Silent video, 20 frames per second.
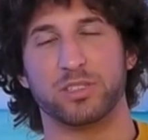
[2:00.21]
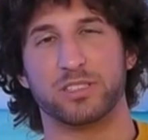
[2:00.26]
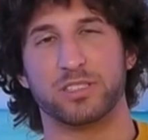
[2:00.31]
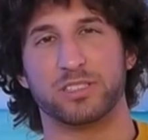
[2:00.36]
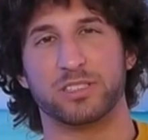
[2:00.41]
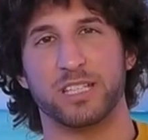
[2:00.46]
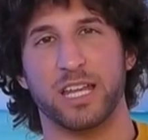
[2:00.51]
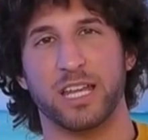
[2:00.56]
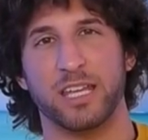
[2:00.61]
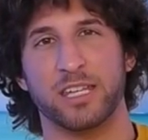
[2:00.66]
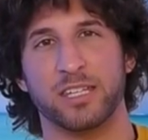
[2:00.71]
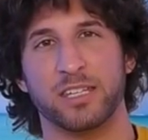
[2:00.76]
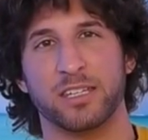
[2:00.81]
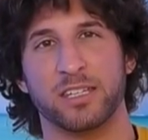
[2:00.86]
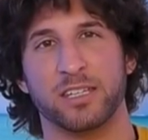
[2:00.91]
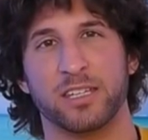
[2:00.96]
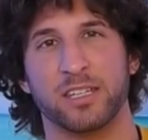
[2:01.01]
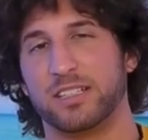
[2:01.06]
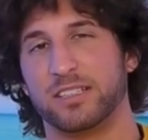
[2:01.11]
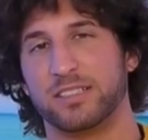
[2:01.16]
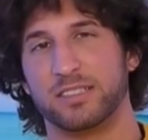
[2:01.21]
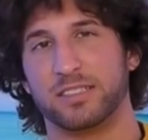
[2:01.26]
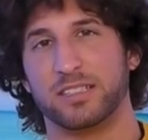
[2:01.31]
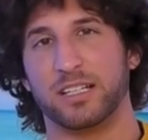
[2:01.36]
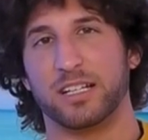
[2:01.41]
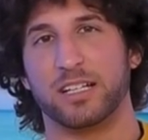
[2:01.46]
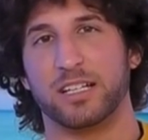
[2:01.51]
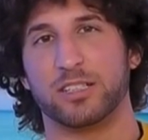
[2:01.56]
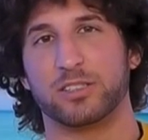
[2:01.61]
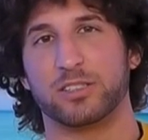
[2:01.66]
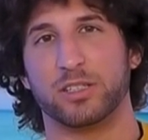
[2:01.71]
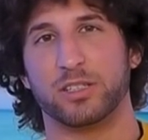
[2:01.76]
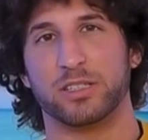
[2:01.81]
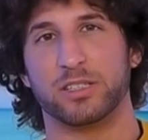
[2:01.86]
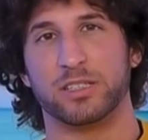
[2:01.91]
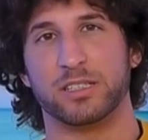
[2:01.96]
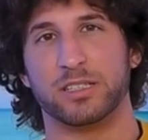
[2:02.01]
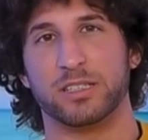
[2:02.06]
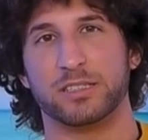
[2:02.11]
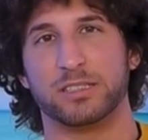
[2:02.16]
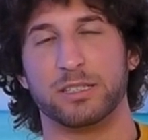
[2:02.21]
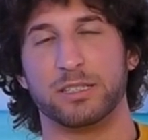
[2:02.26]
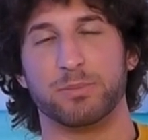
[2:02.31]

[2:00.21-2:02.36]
und Jenny, die sind ja schon äh,